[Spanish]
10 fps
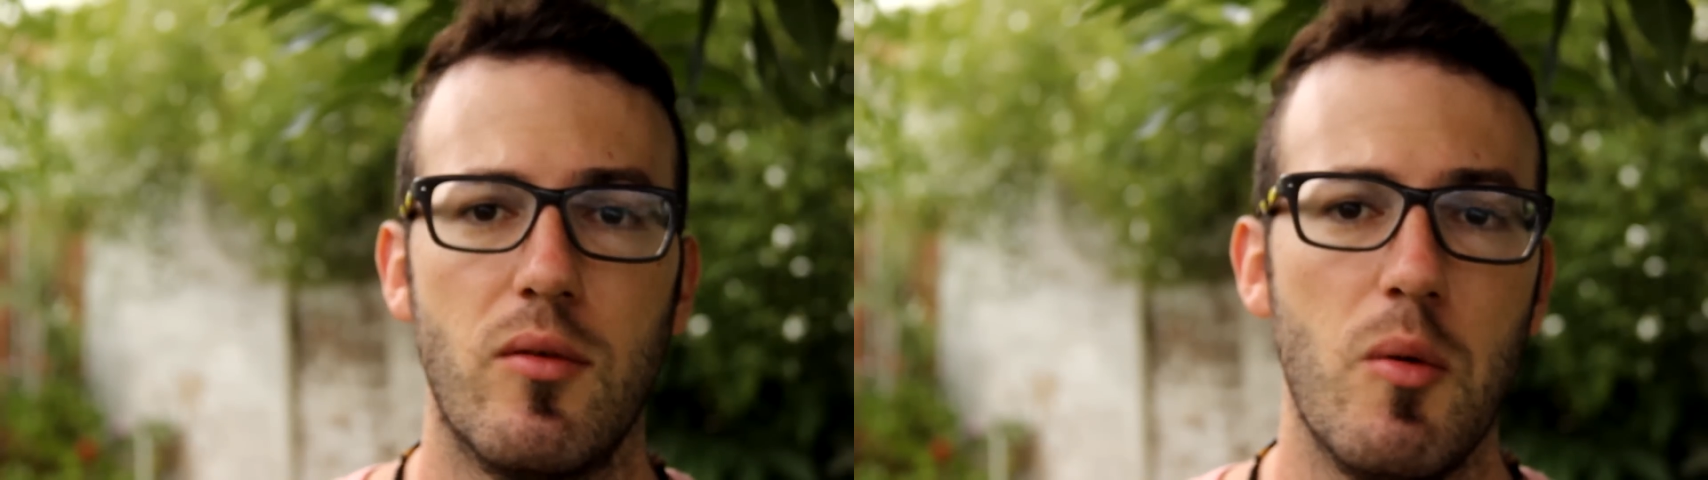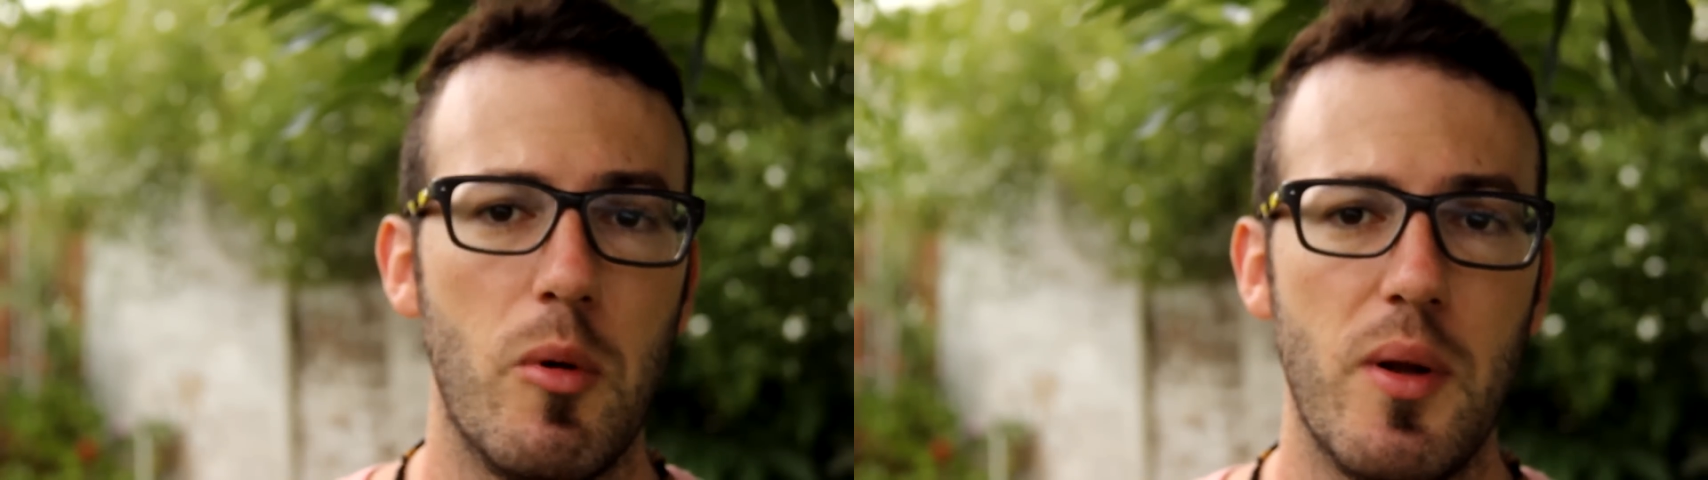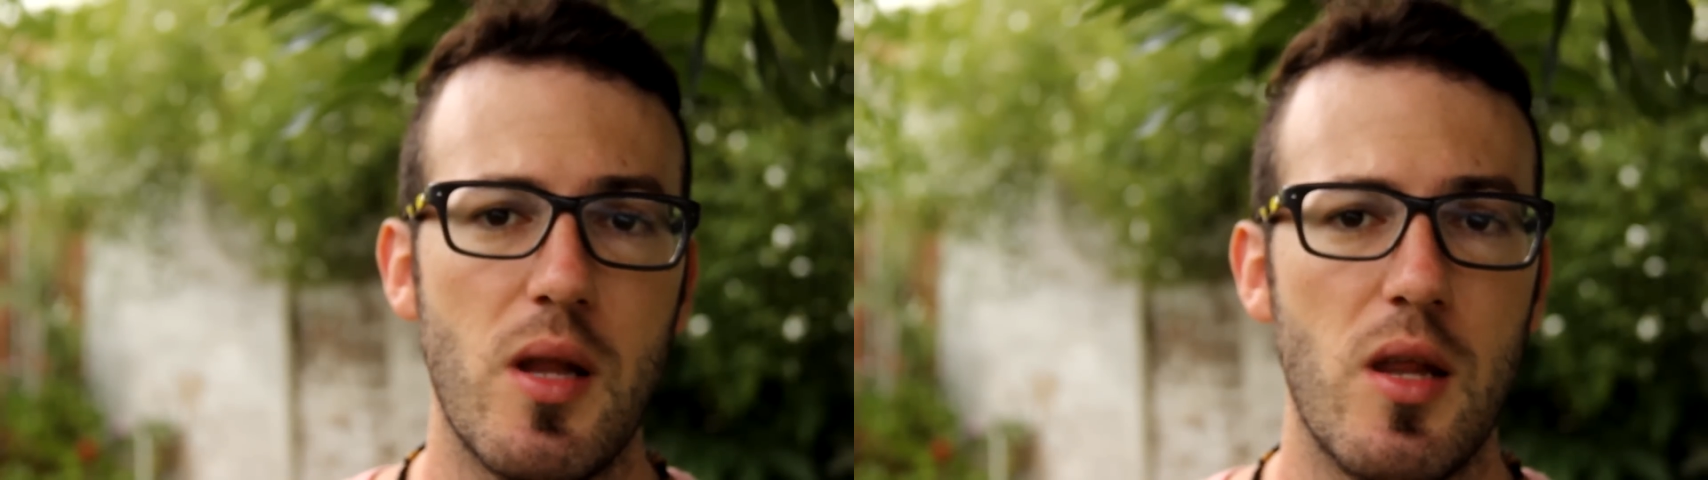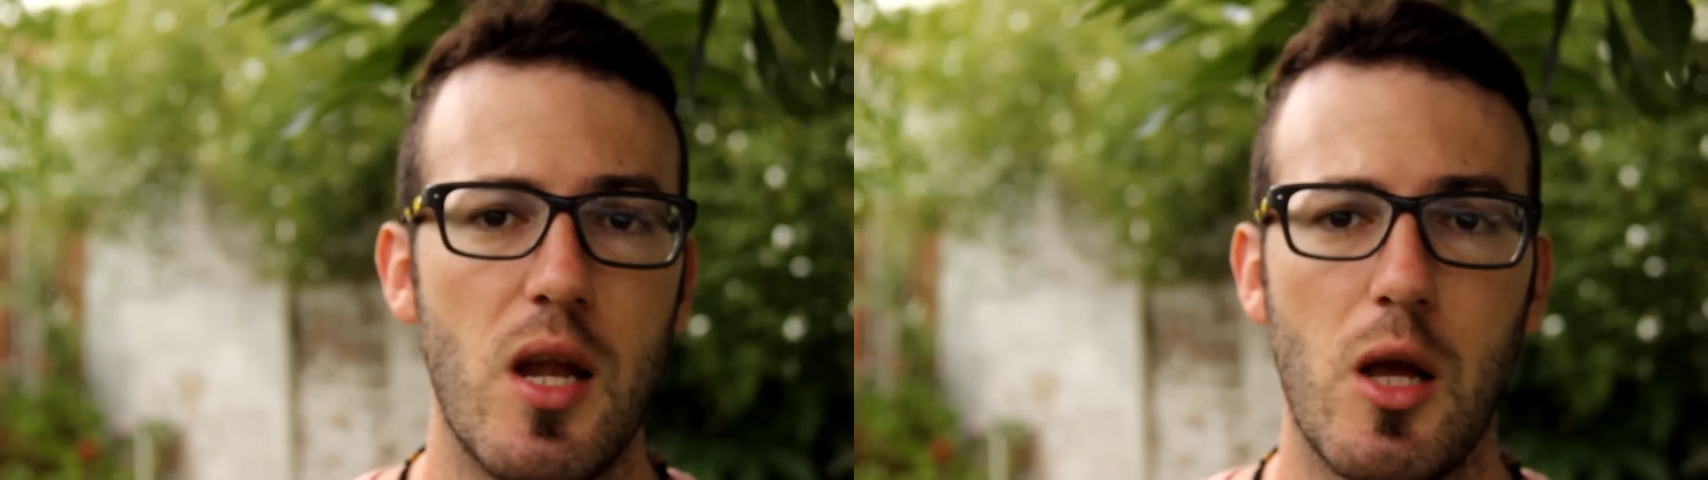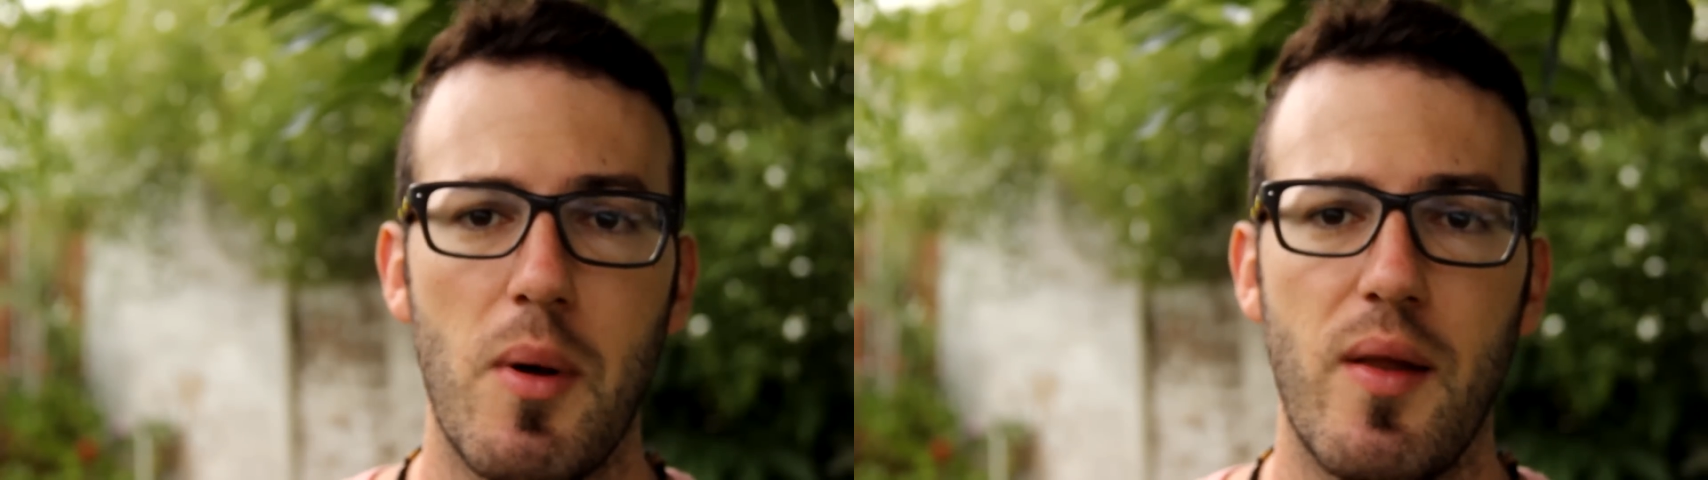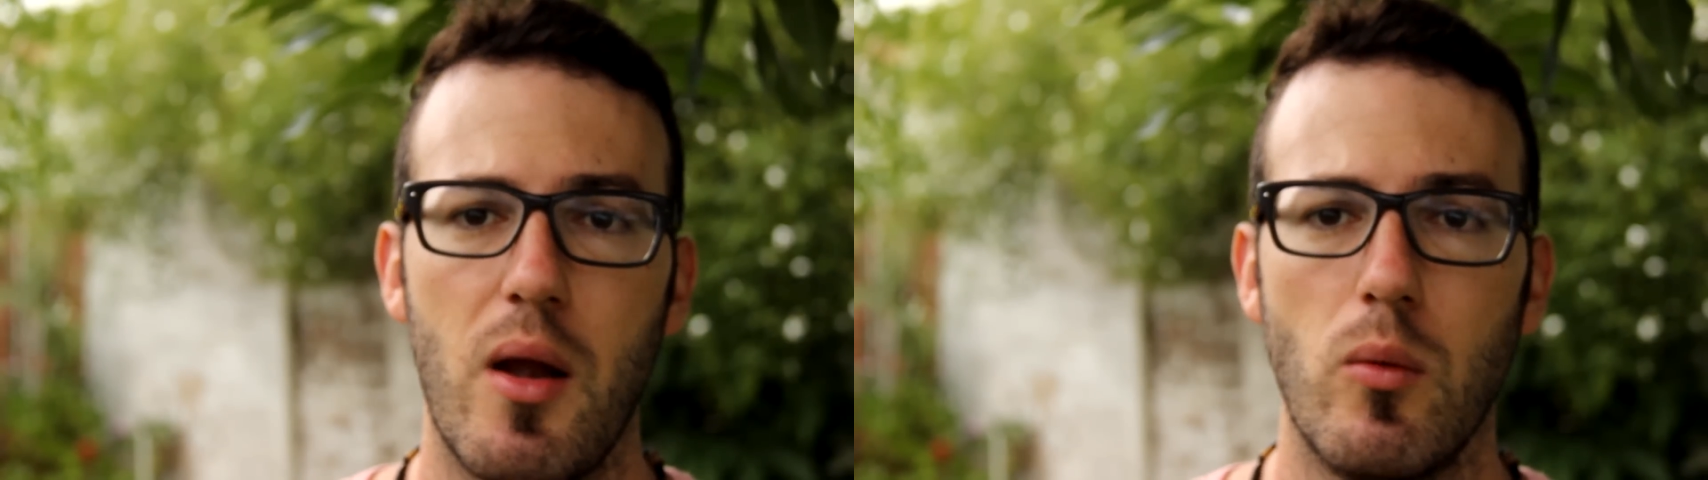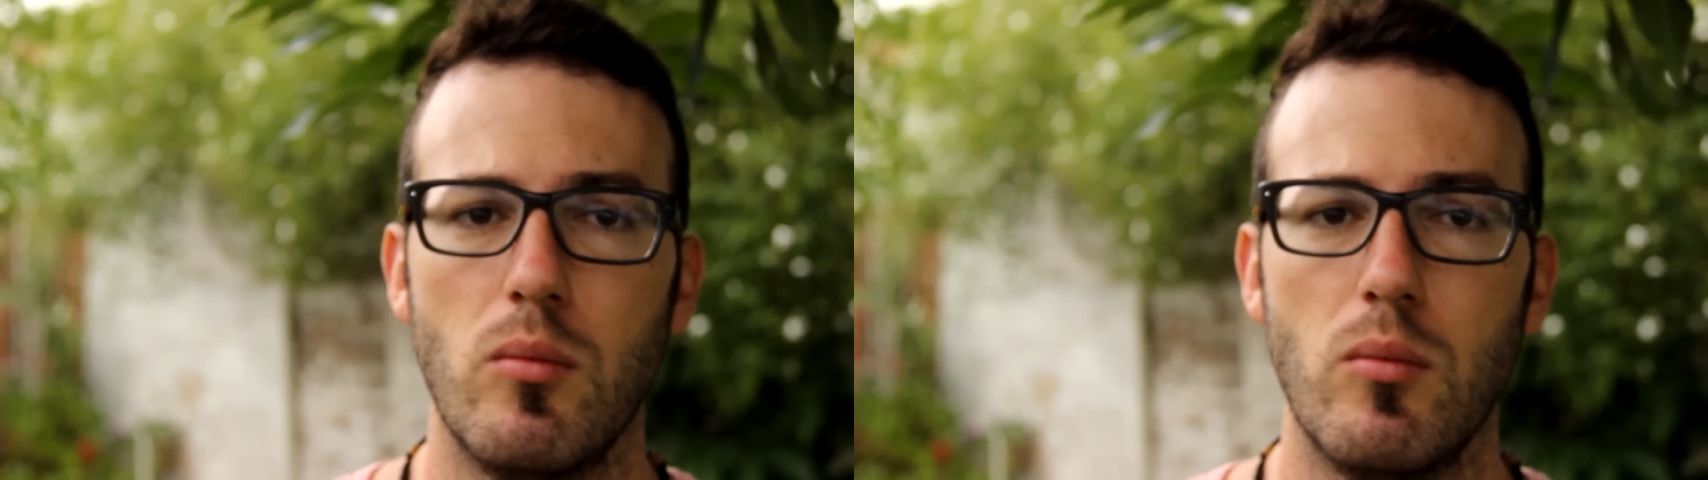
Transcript: Simplemente tienen que mandar